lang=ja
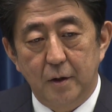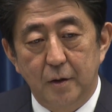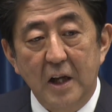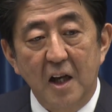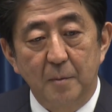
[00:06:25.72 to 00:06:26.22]

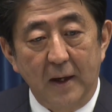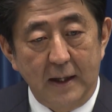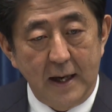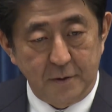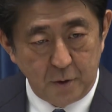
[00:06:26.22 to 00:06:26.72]
委ねるべき
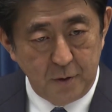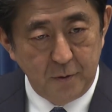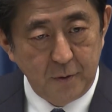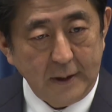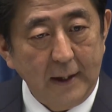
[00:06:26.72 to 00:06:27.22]
であると考
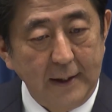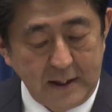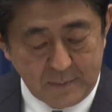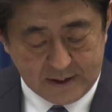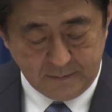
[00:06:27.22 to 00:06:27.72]
えていま
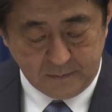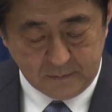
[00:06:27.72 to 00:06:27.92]
す。